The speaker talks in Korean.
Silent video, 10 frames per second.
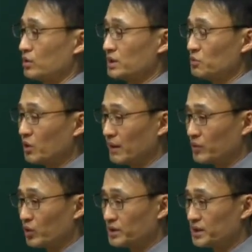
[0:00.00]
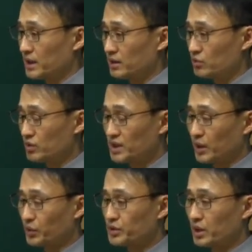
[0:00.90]
금융감독원장은
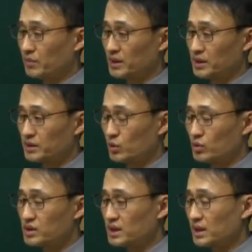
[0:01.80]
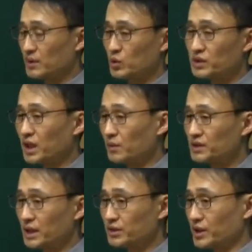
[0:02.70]
국장의 요청을 받아서 공제사업에 조사
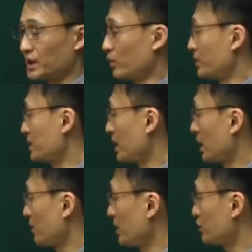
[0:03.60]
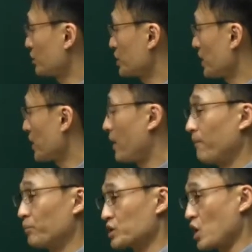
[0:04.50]
검사할 수 있다. 원장님의 숙제
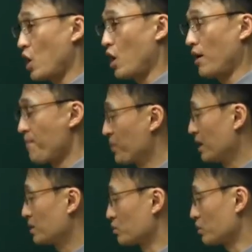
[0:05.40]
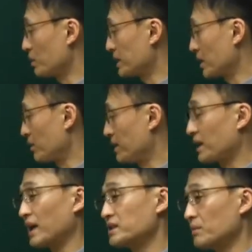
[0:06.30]
검사. 국토부 장관은
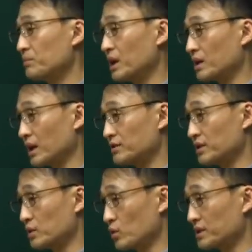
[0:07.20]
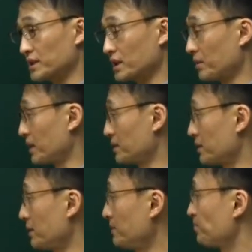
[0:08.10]
개선 명령할 수 있다. 공제사업에
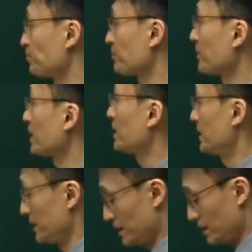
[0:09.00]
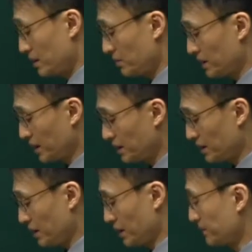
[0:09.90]
대해서. 그러면
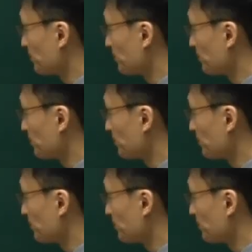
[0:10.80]
당연히